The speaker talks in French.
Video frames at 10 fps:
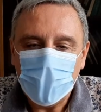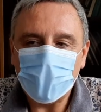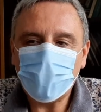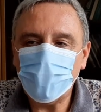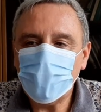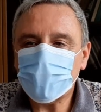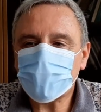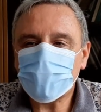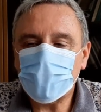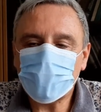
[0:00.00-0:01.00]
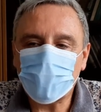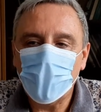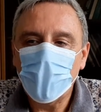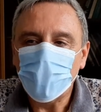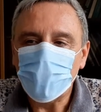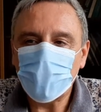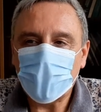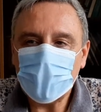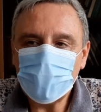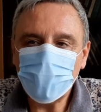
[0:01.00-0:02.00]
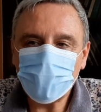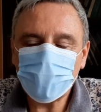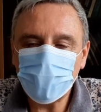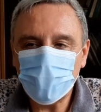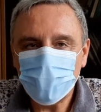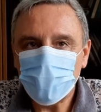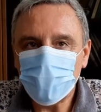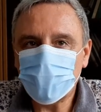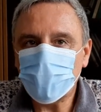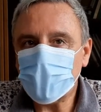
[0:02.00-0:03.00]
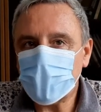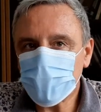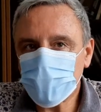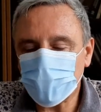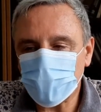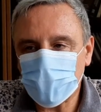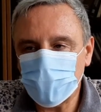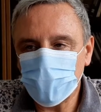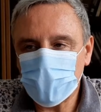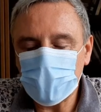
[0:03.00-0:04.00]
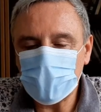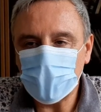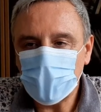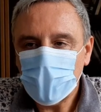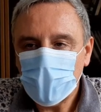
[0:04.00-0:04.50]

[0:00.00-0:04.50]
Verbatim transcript: La première, c'est une réduction du tonnage des antibiotiques.